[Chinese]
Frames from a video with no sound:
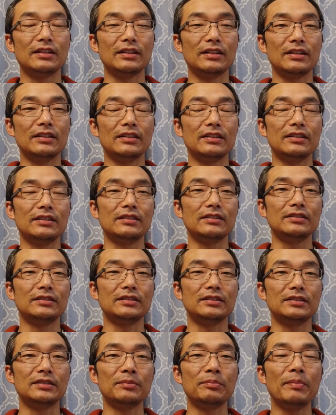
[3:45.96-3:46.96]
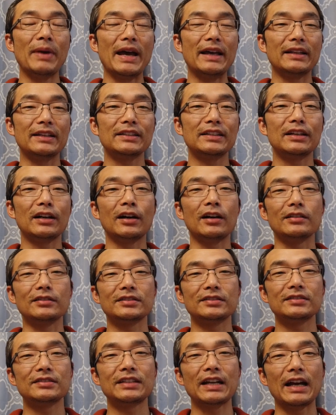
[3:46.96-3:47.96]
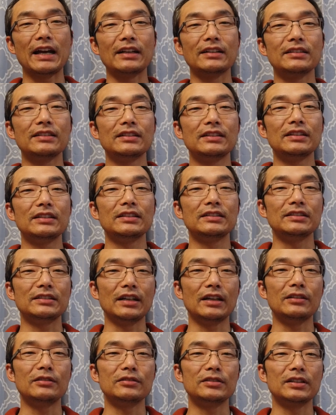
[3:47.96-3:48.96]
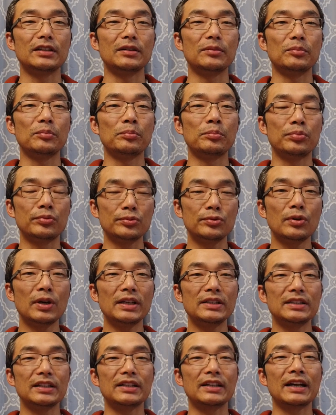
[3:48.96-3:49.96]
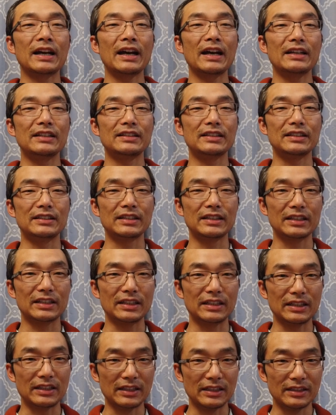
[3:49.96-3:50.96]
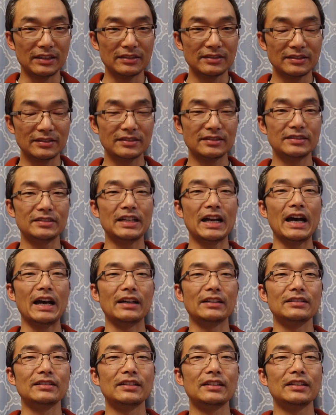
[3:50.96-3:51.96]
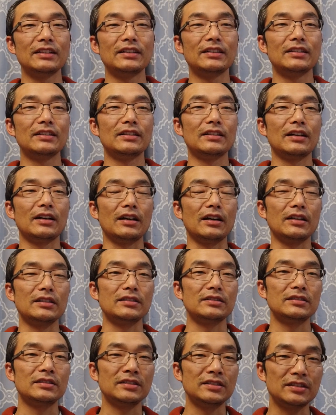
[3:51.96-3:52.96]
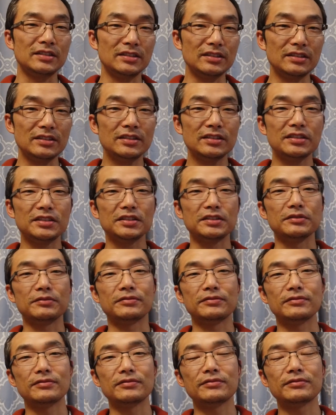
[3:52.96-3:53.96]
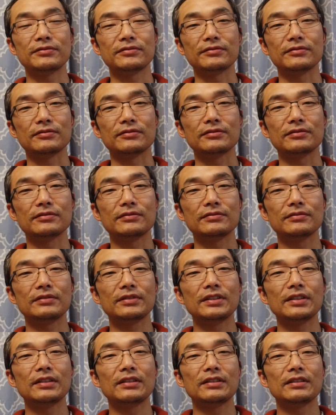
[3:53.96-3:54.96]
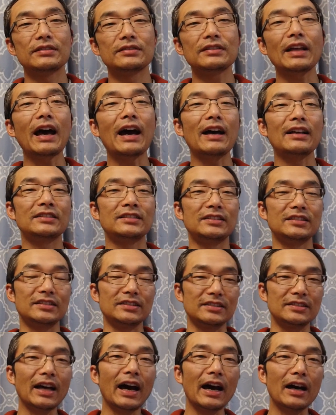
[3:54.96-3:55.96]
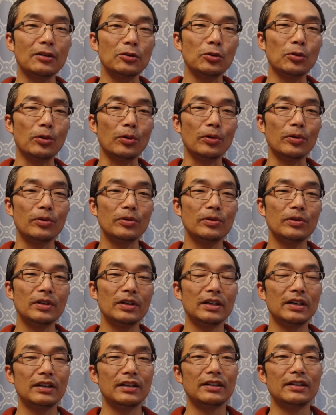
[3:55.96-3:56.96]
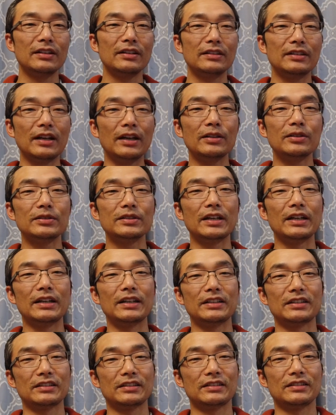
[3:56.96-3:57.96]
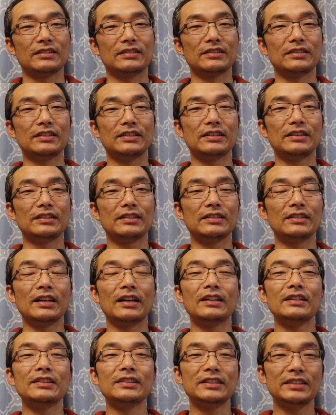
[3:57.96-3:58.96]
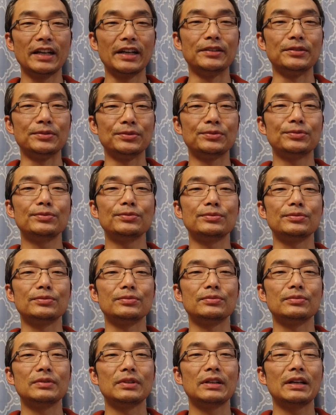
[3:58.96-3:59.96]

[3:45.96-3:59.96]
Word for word: 呃，你买了一个好资产，然后呢，不断的看着这个资产。啊，起起伏伏，大起大落，然后呢，你能忍住，